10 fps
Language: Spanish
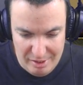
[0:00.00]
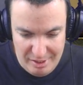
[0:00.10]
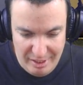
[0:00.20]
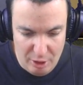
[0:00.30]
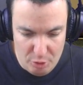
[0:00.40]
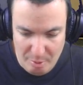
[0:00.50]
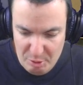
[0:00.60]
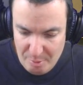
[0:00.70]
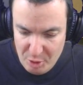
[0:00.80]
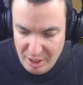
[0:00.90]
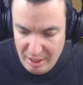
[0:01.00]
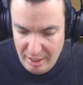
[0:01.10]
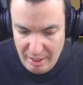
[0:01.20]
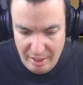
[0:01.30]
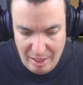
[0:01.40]
Sí que nos vamos a poner
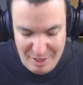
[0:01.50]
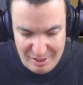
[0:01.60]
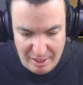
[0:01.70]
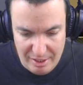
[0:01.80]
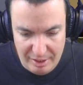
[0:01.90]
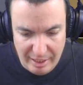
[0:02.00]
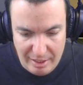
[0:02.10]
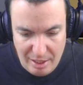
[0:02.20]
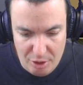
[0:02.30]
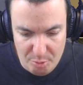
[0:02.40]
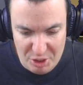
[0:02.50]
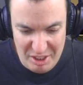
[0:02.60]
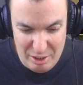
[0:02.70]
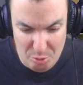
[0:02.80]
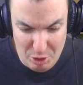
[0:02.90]
eh, la máscara antirradiación por si
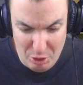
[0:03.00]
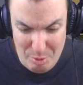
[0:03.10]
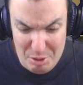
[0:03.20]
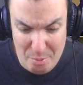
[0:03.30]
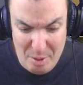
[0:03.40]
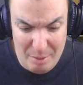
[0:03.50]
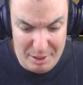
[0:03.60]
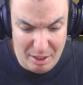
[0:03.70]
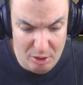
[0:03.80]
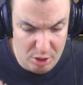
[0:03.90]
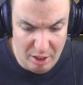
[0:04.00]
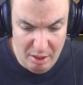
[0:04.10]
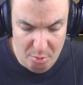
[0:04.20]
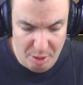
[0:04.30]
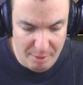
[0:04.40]
acaso Bueno, nos vamos a esperar a meternos
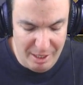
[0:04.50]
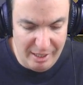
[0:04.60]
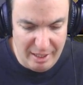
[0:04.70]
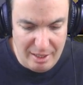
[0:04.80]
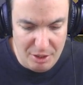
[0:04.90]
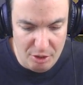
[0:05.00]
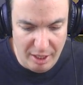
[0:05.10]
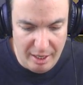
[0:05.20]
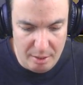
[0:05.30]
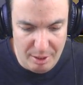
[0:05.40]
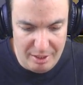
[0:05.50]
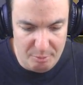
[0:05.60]
para ver la radiación que hay, ¿vale?